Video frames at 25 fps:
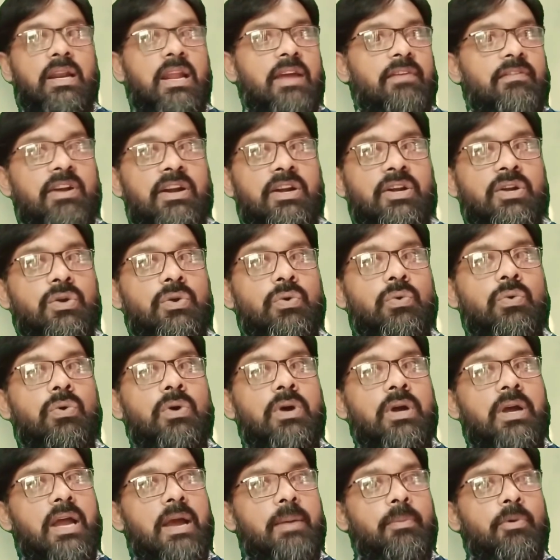লেভেল টু
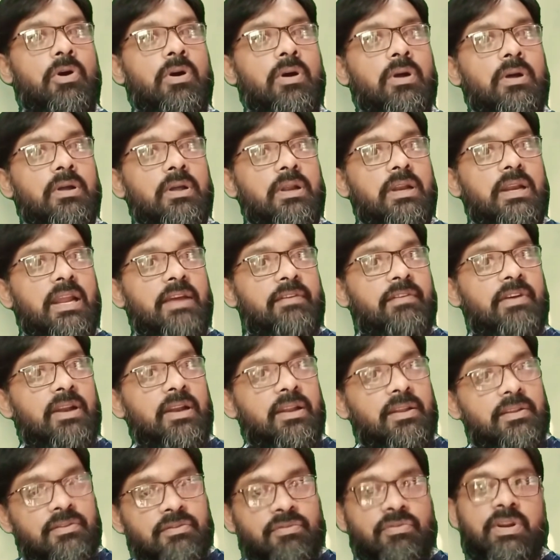এবং লেভেল
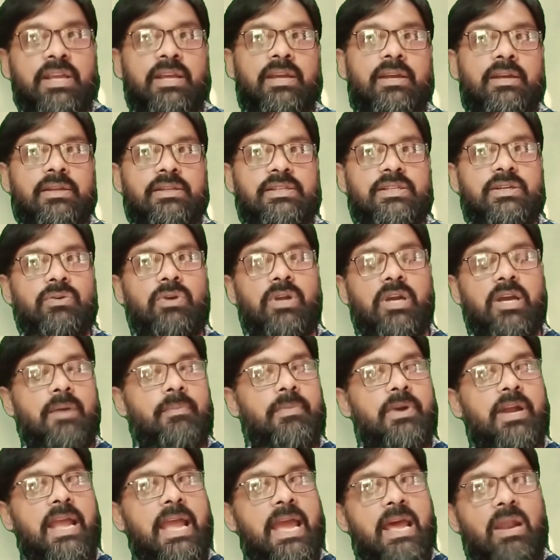থ্রি যেগুলোকে
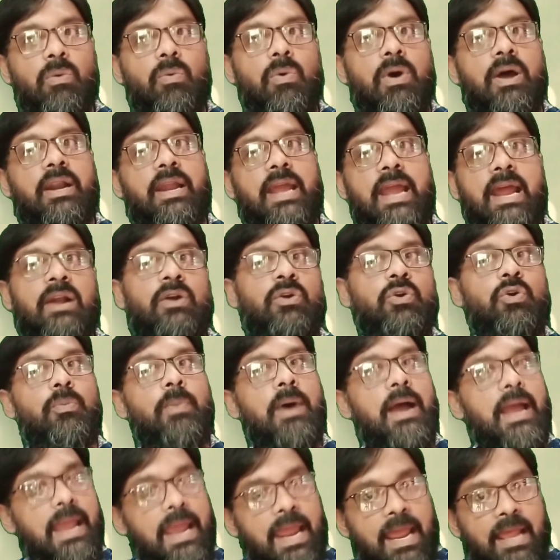আমরা এল ওয়ান এল টু
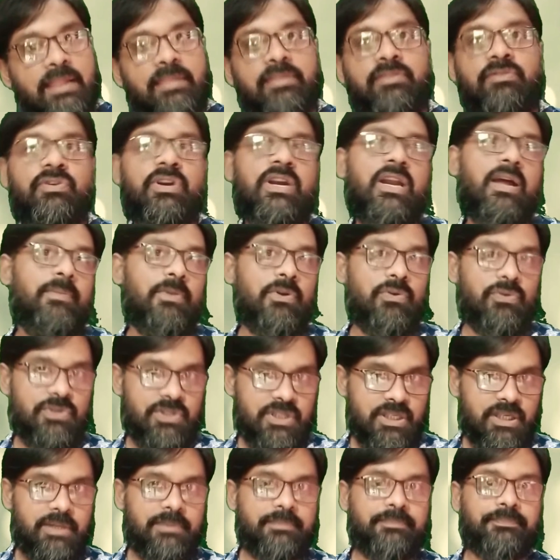বা এল থ্রি নামেও
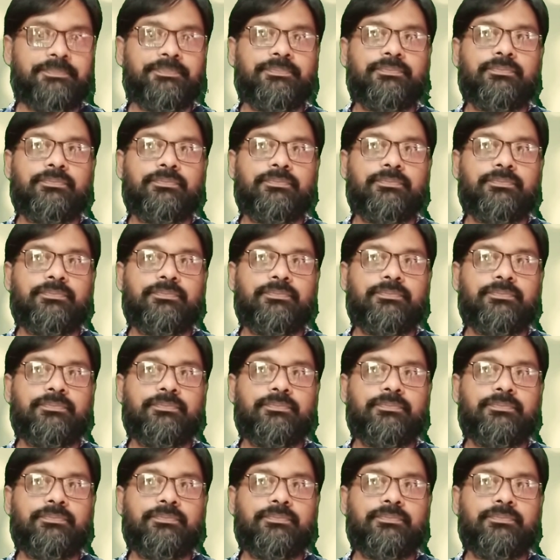চিনি